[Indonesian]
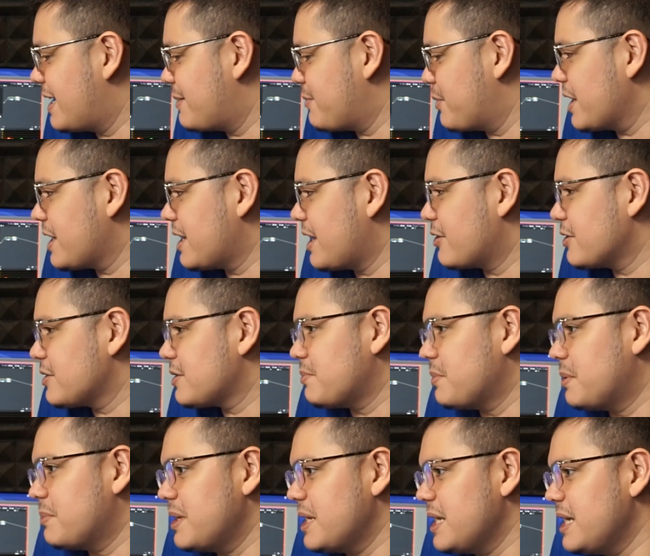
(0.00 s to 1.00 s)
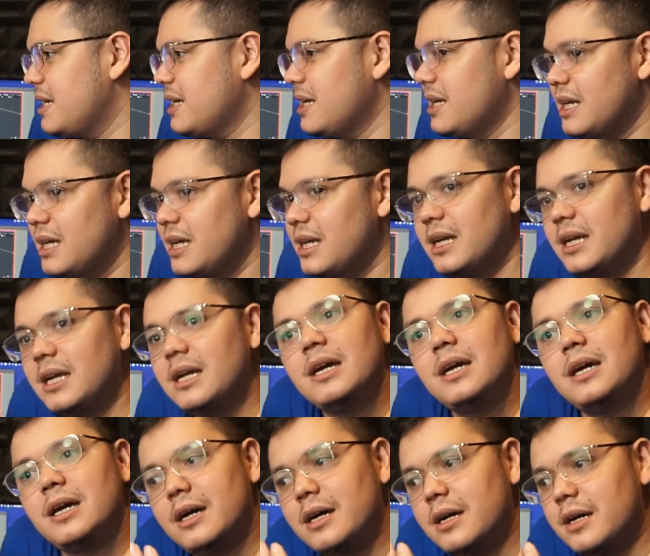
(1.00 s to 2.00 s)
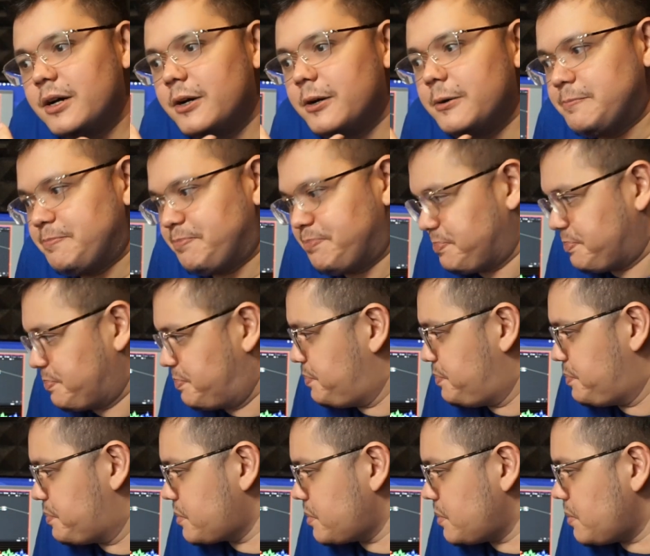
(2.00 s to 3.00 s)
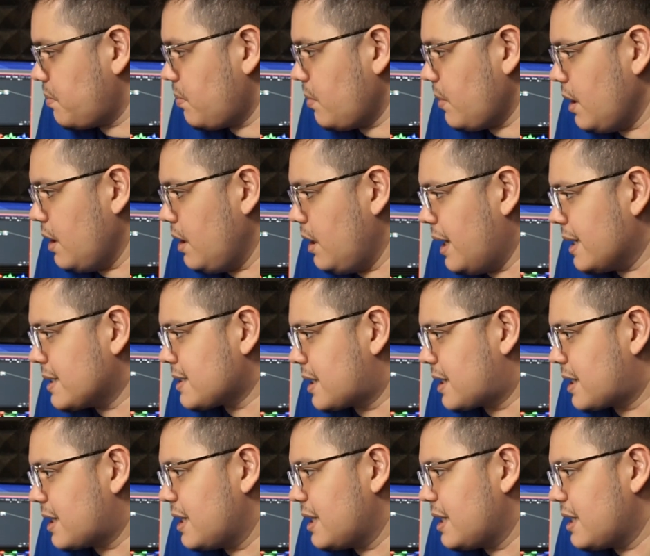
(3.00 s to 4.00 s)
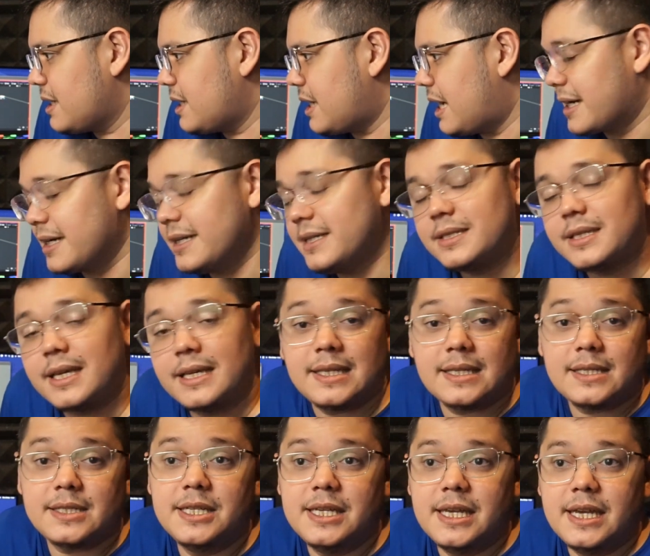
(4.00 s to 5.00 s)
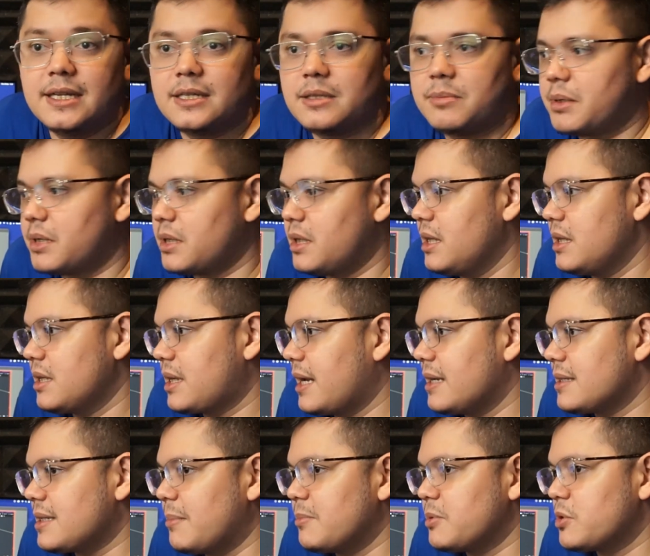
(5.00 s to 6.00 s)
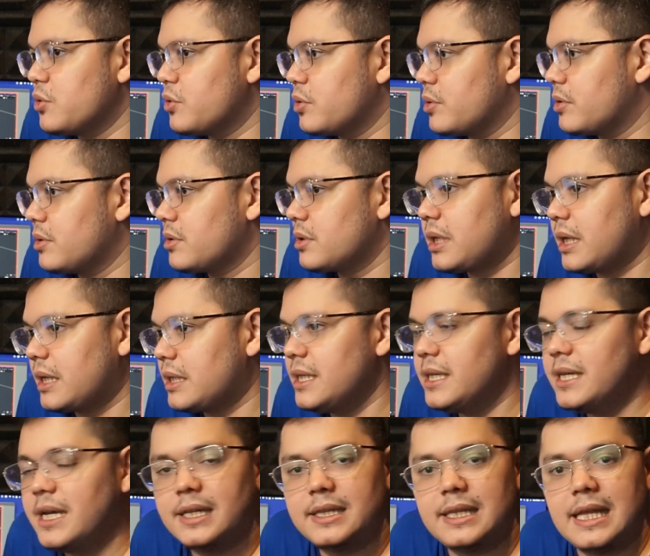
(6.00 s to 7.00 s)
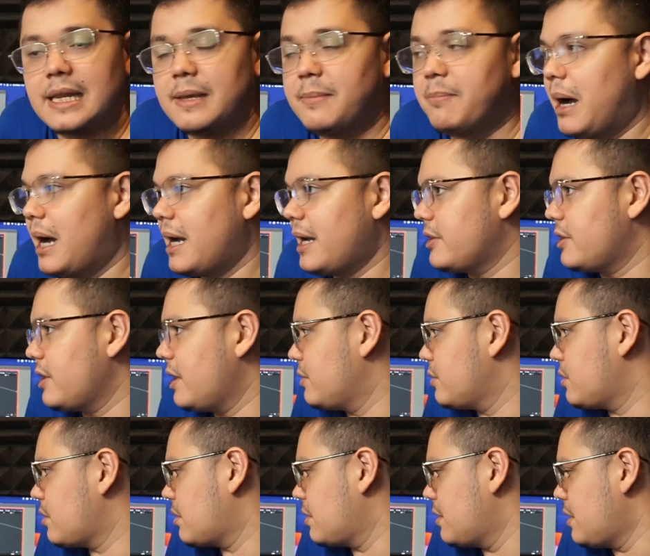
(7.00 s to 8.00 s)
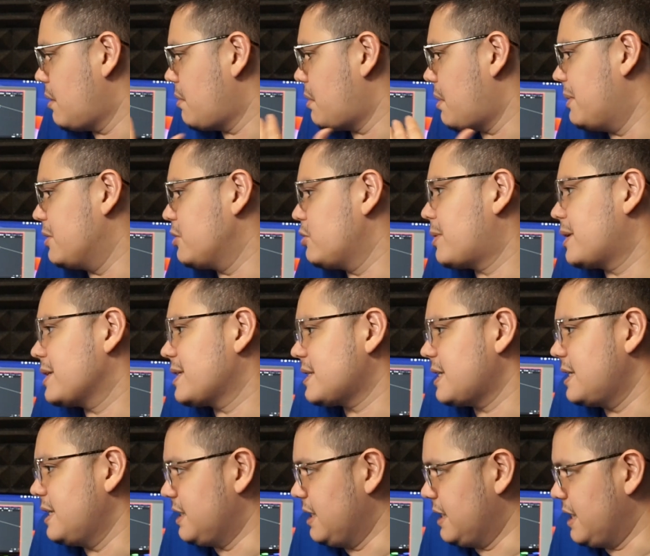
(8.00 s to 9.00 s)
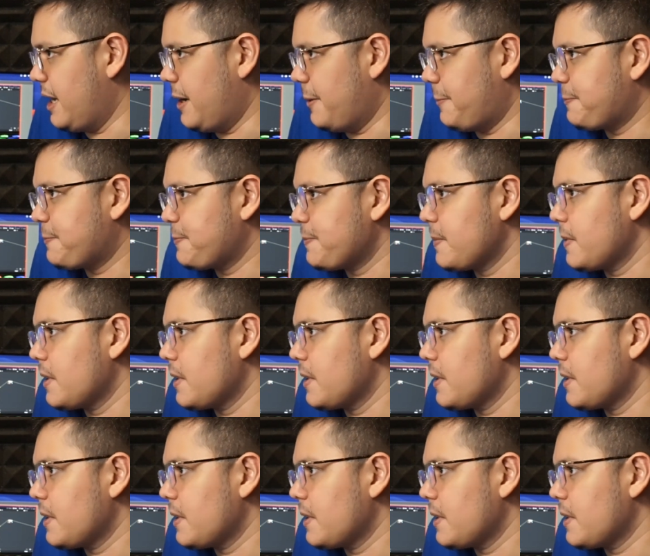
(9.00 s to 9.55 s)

kalian mungkin harus membeli um, eksternal hard SSD ya seperti kayak Samsung T3, T5 gitu ya untuk membantu proses editingnya.